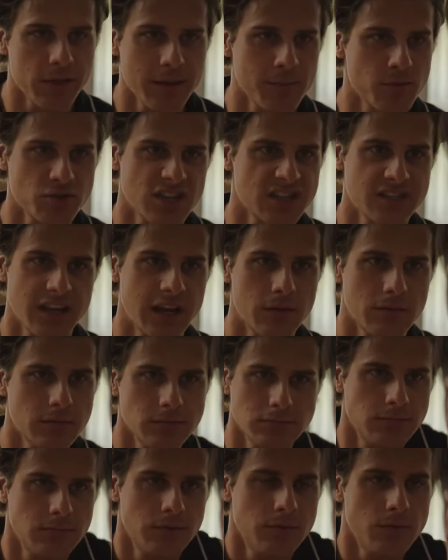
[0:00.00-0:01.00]
podemos hacer
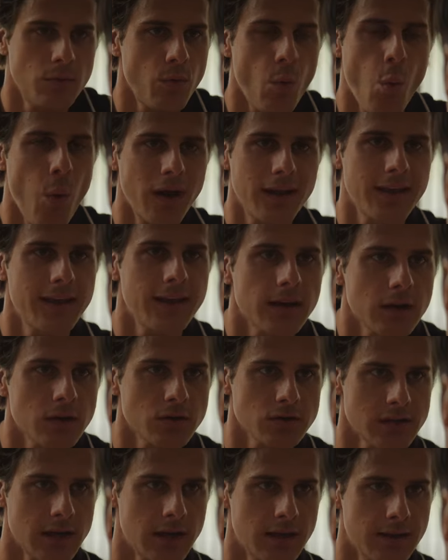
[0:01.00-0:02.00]
cualquier
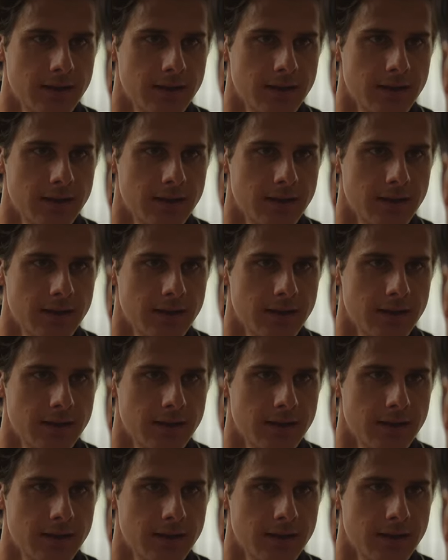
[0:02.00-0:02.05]
cosa.